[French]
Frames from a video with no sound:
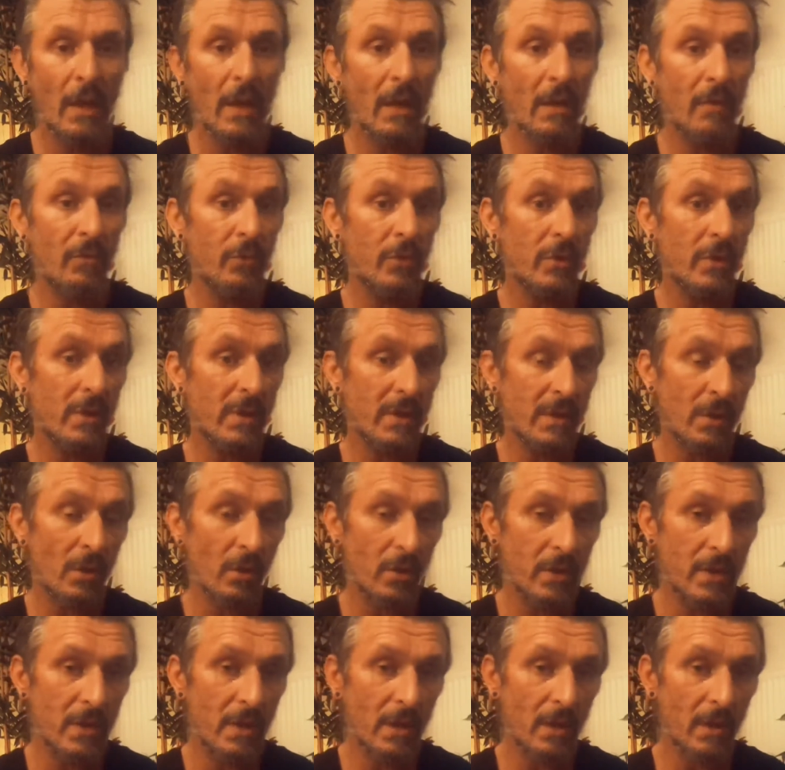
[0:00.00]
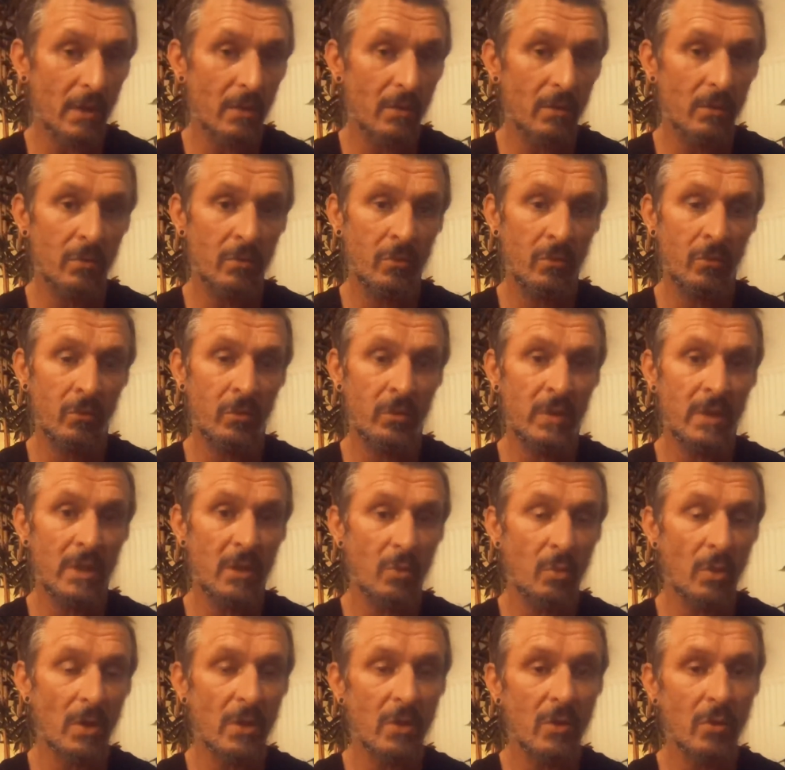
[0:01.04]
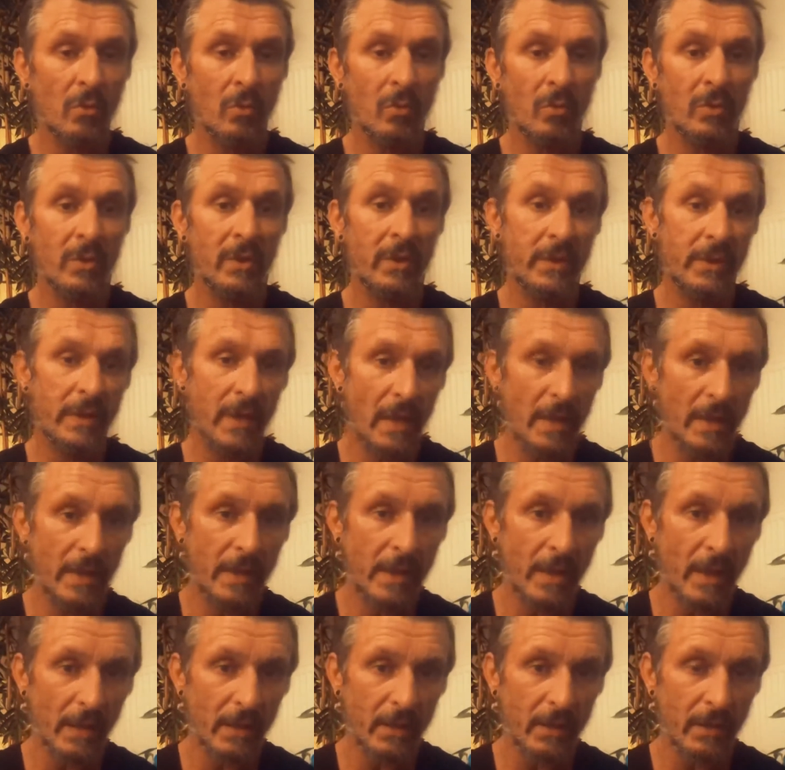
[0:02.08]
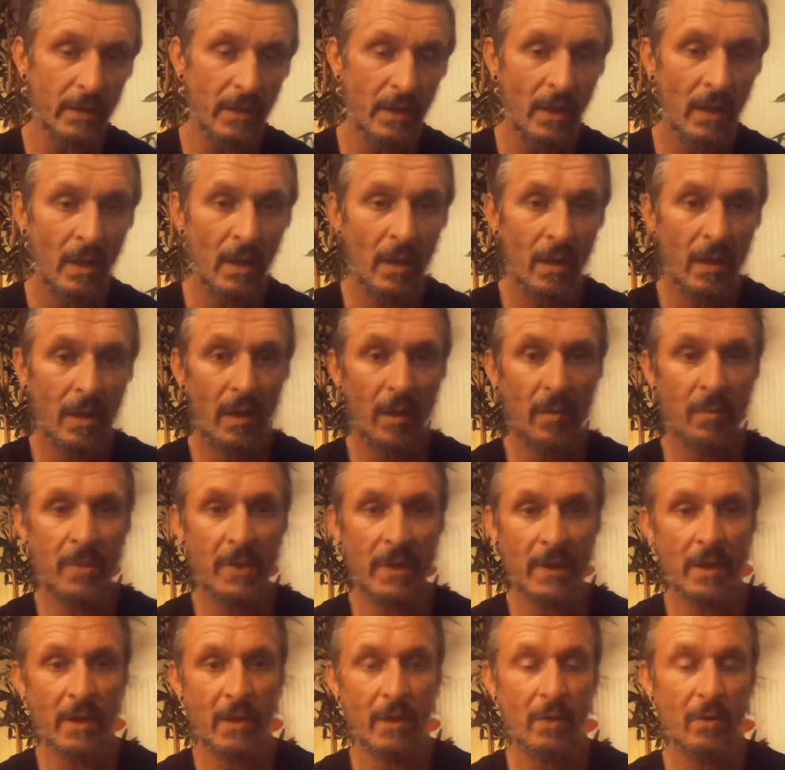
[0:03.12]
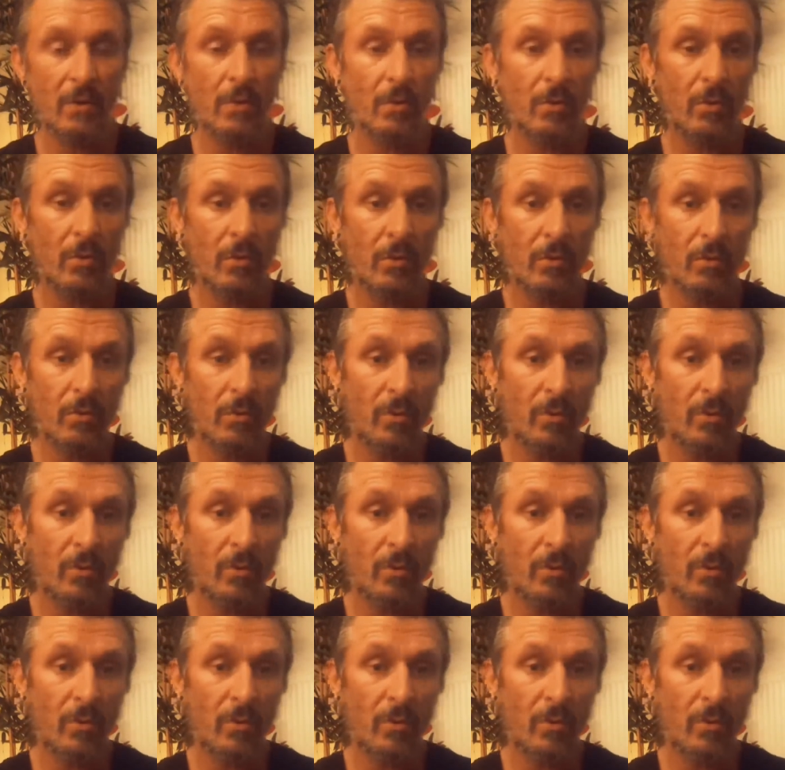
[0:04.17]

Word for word: et à vous sortir d'une situation délicate, eh bien, euh,